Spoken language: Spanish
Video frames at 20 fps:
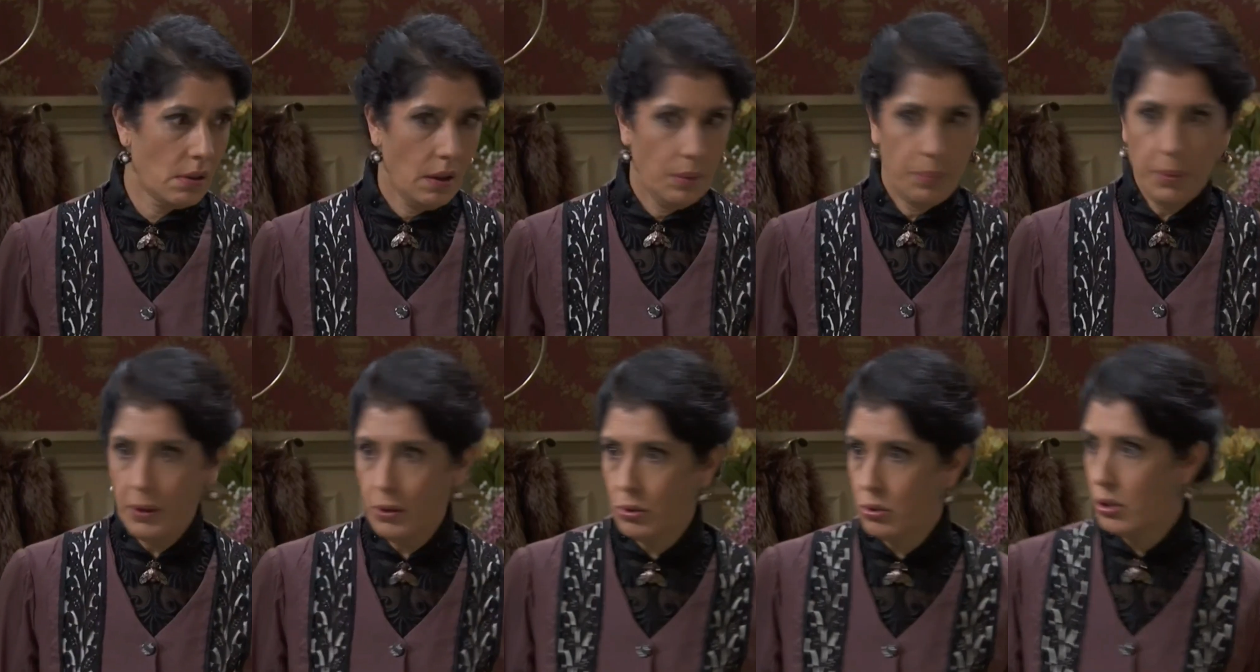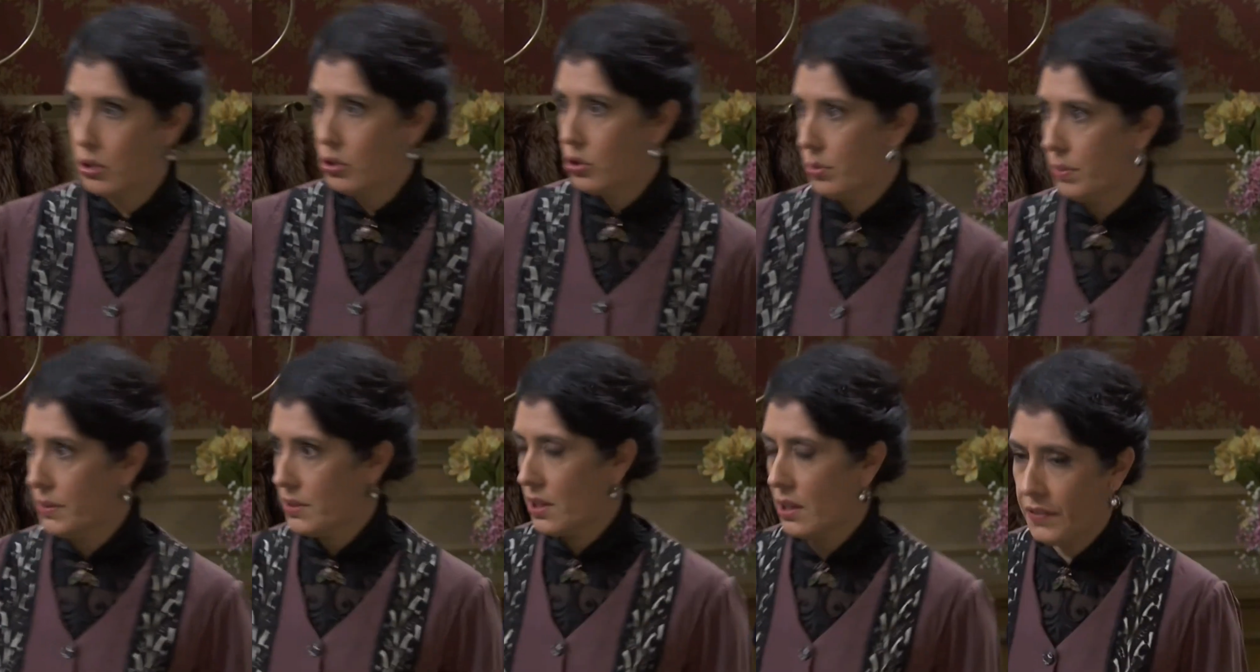Pero es que
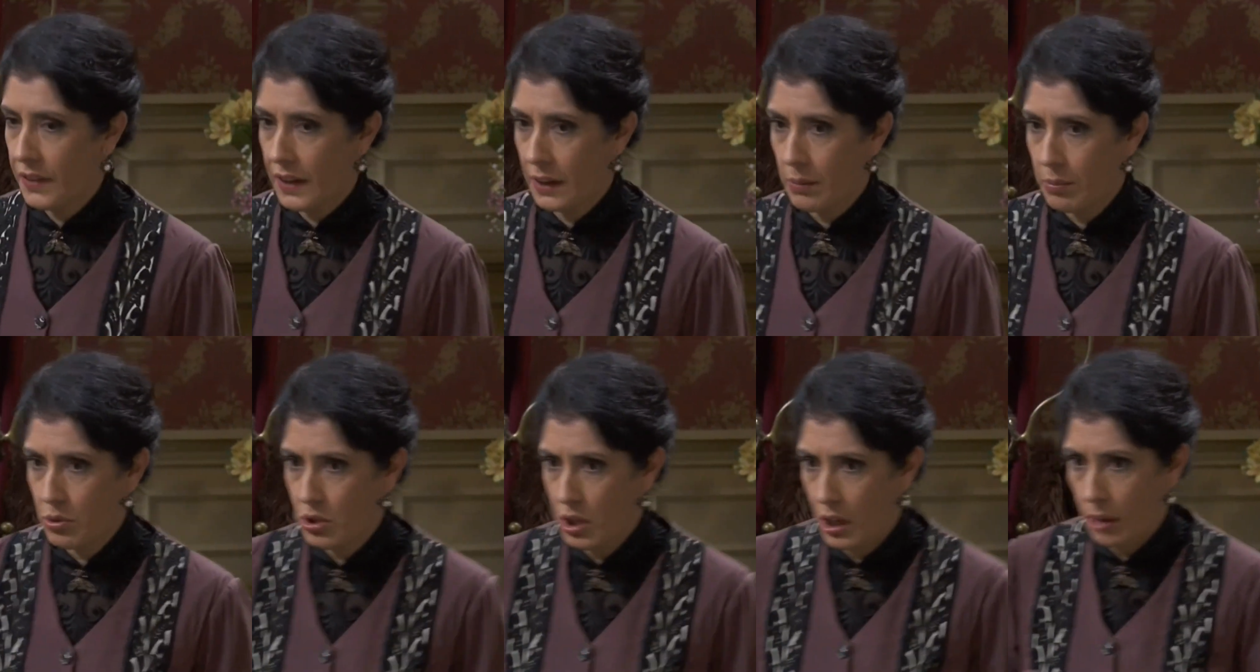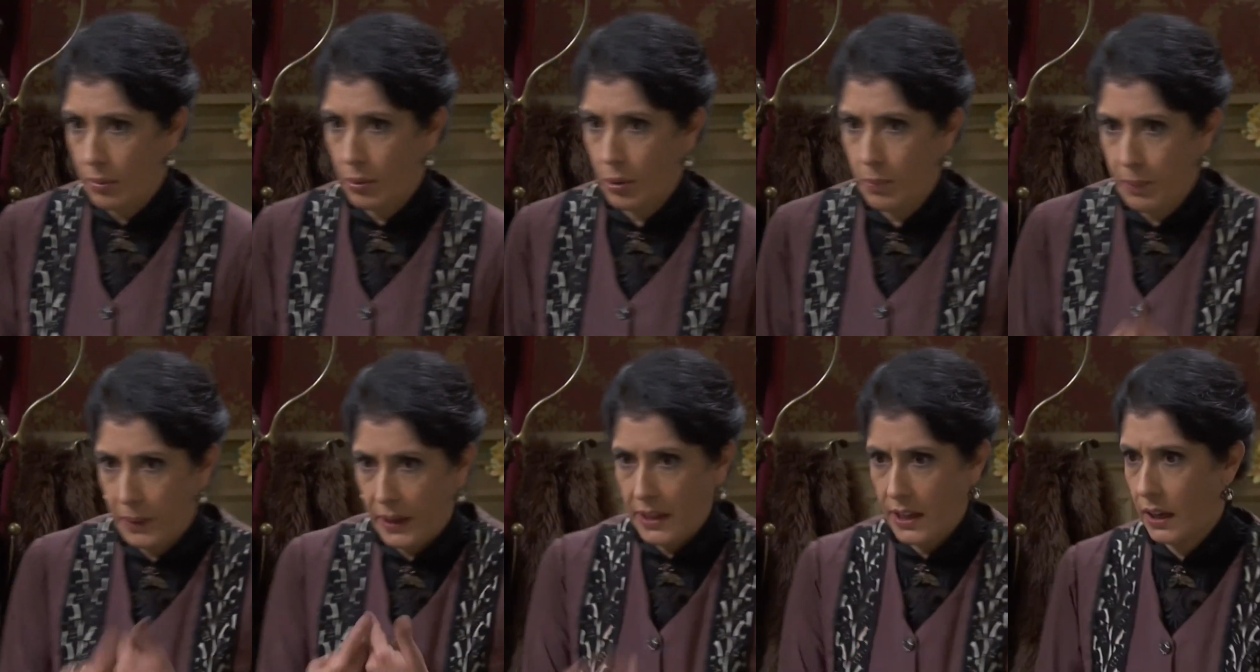eso va a significar mucha
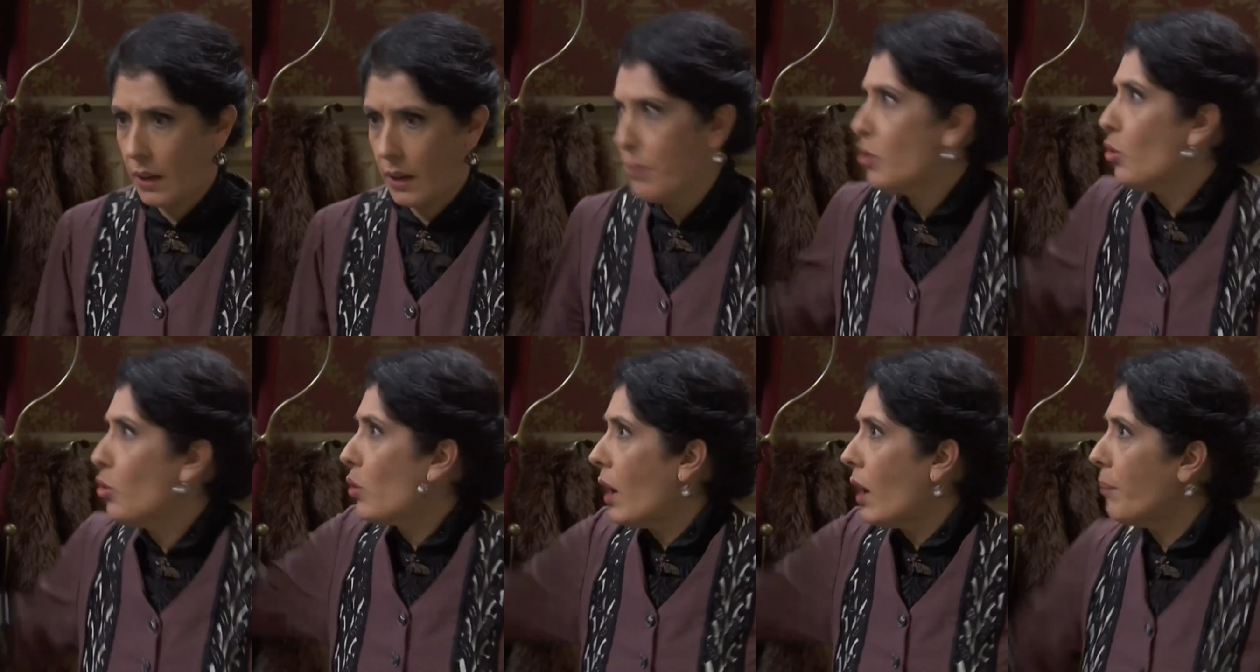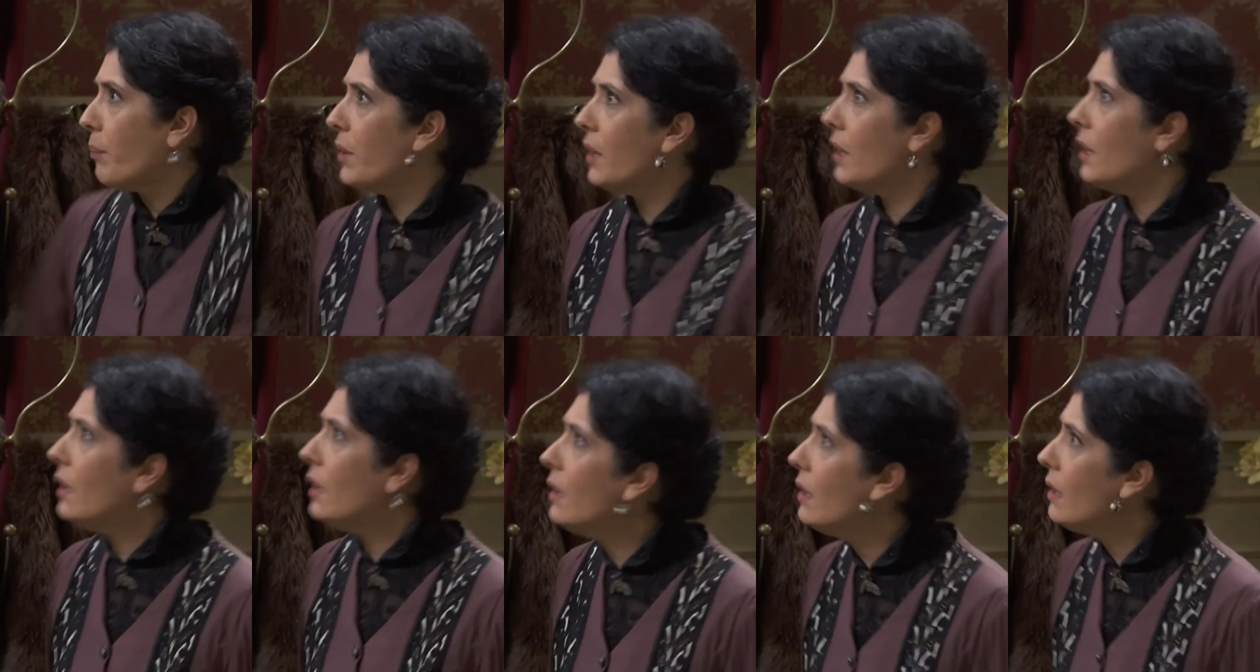labor para el día que me toque a
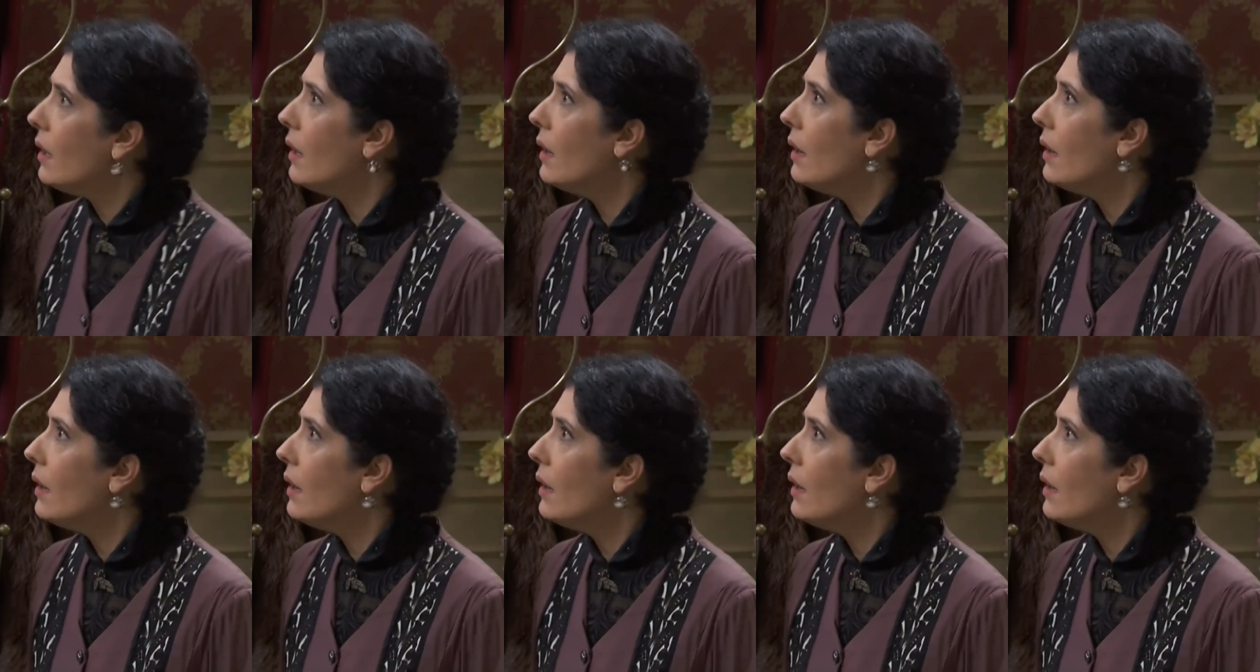mí.